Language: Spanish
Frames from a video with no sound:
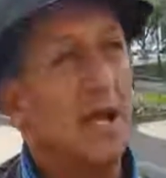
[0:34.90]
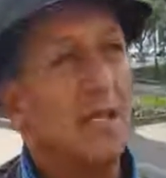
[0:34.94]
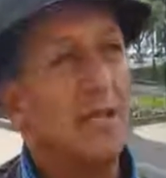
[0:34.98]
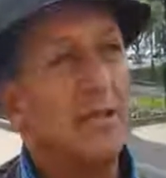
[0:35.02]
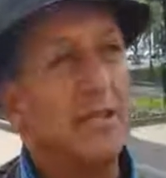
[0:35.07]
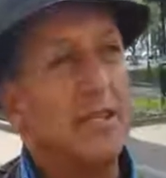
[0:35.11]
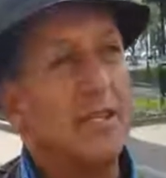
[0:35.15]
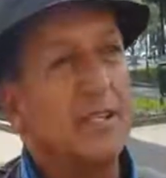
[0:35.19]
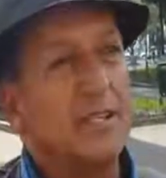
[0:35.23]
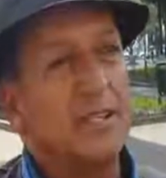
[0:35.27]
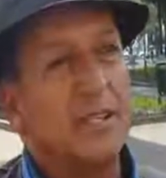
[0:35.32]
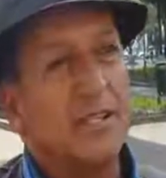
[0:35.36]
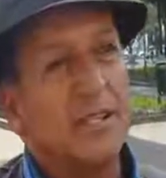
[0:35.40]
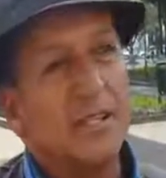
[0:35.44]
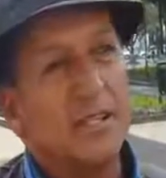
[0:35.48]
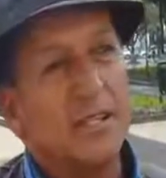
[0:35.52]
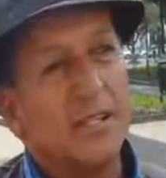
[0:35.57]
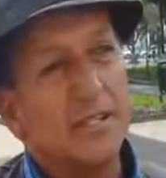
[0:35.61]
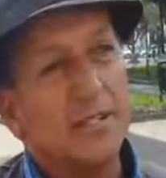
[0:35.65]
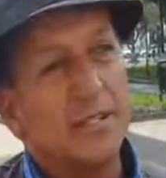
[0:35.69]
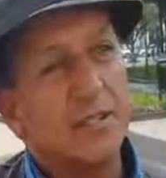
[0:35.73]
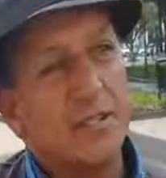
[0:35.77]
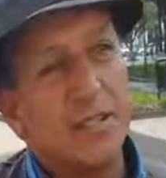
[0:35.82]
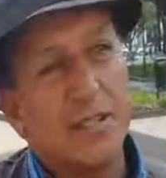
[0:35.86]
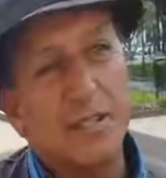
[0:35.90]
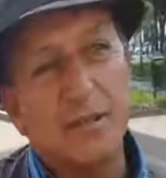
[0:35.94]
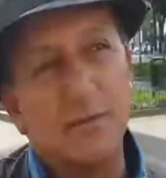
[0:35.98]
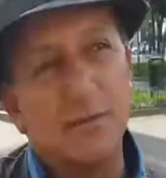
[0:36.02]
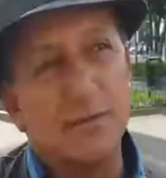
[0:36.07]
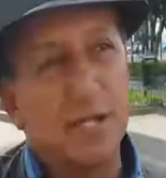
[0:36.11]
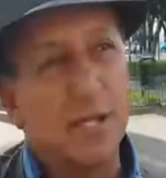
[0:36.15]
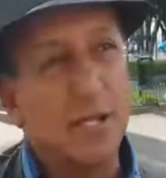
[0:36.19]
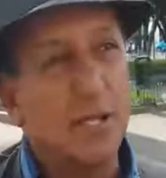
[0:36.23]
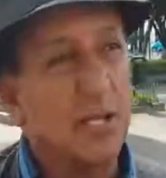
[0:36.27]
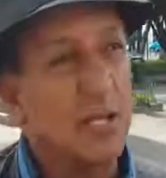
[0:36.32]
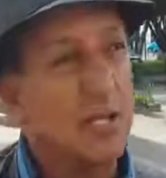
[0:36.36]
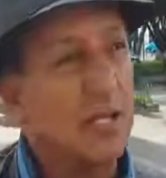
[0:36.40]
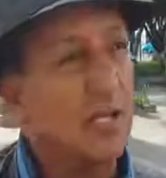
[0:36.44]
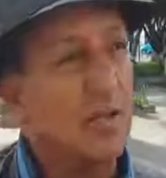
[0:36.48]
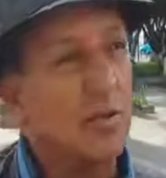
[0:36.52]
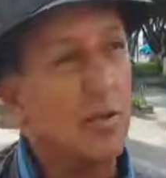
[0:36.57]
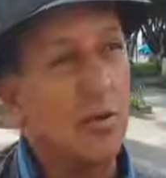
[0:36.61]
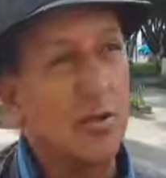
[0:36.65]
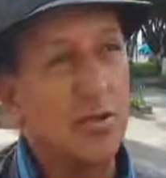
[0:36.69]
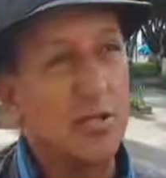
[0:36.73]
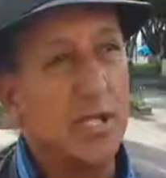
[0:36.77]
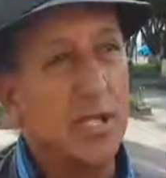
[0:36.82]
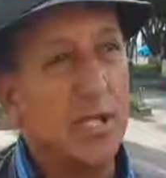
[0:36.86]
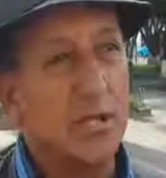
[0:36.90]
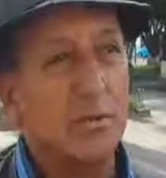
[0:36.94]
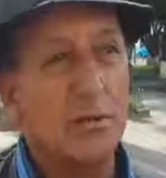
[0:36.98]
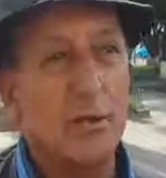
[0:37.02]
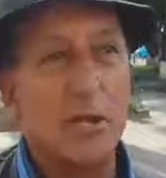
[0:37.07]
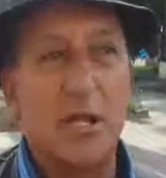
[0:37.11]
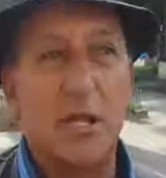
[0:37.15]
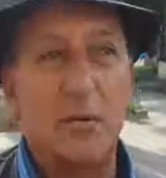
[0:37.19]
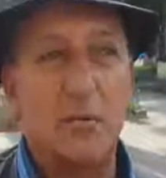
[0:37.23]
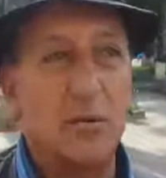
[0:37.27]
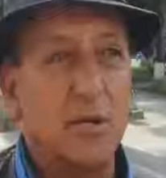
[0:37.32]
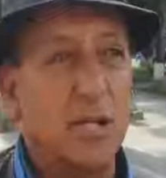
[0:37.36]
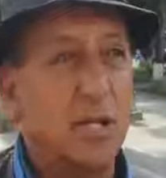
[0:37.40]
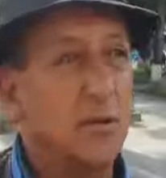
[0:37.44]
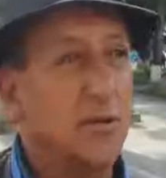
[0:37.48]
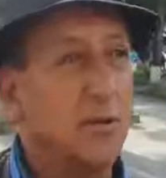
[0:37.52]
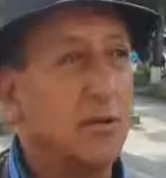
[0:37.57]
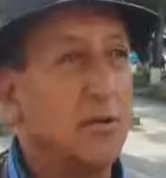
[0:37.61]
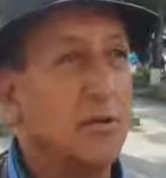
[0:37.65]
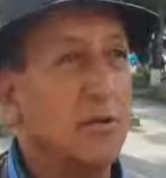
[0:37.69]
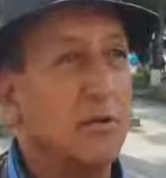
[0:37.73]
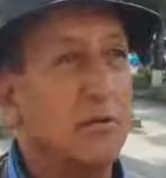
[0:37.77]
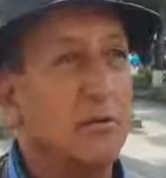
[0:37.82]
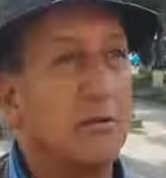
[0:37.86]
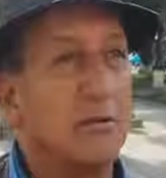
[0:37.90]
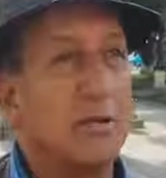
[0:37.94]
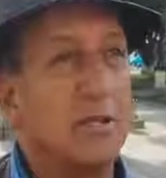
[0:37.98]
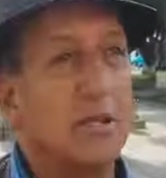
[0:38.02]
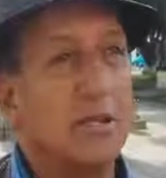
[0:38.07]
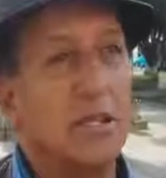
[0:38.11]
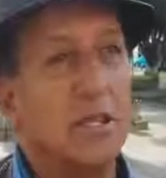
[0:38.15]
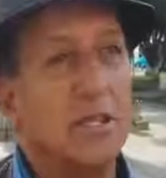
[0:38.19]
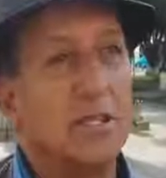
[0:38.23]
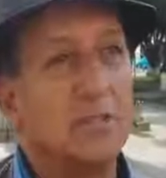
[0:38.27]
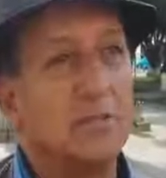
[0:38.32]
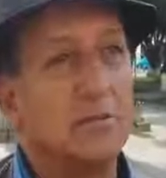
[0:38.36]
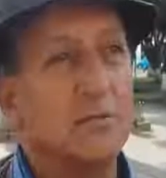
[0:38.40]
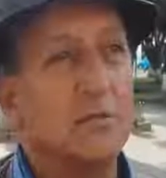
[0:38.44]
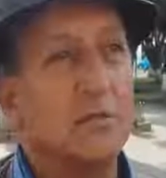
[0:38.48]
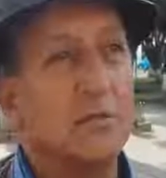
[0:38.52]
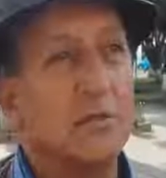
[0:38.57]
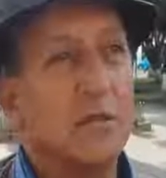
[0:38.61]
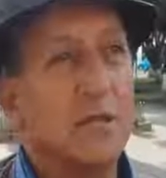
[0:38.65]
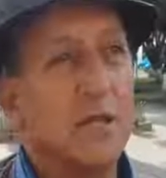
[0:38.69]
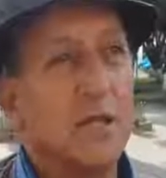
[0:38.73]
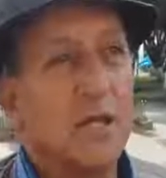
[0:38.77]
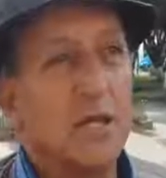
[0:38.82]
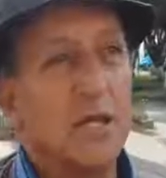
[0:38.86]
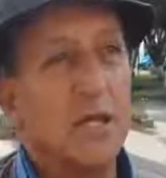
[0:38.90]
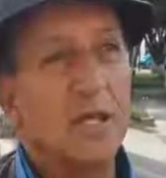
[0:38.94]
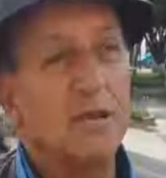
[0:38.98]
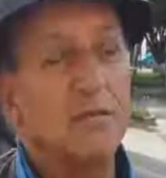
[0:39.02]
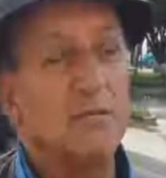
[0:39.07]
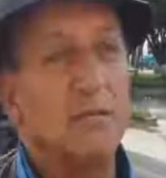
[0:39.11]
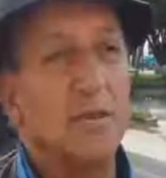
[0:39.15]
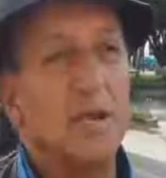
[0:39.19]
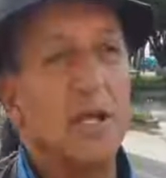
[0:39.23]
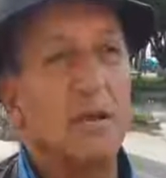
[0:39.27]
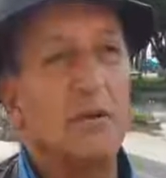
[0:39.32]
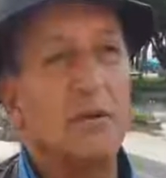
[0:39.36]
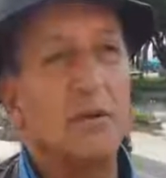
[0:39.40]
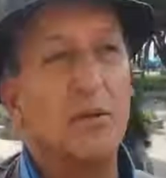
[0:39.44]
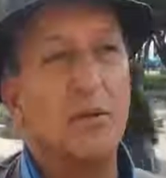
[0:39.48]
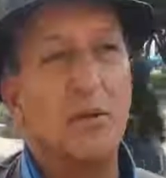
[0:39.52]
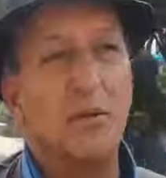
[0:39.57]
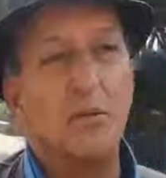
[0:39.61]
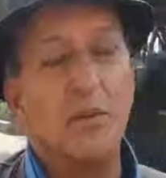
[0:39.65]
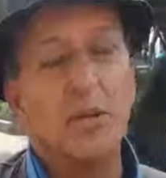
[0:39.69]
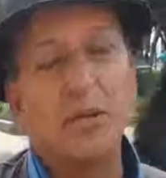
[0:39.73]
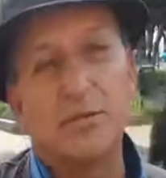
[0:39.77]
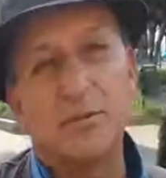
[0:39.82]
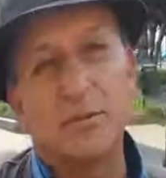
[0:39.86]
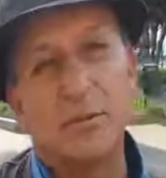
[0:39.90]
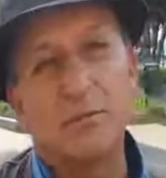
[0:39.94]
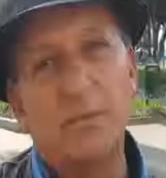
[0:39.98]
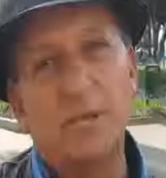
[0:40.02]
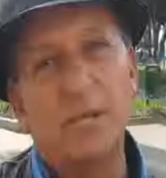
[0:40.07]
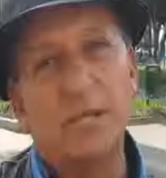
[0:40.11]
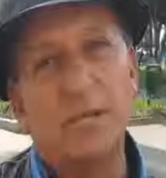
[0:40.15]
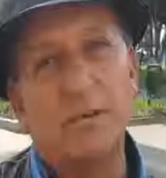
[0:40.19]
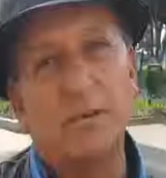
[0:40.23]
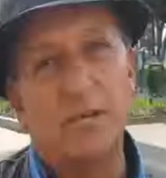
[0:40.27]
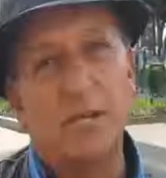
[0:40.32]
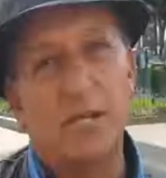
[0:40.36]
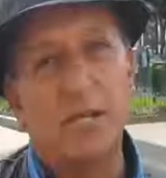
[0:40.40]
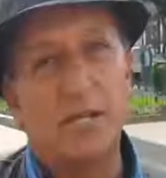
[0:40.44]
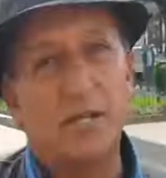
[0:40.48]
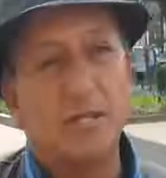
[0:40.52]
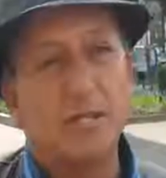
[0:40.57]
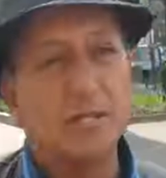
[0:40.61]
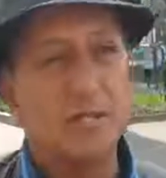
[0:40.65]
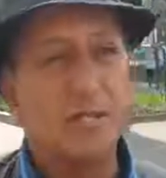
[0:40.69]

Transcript: Antes eh, teníamos que ir corriendo al laboratorio y eso implicaba no menos de media hora.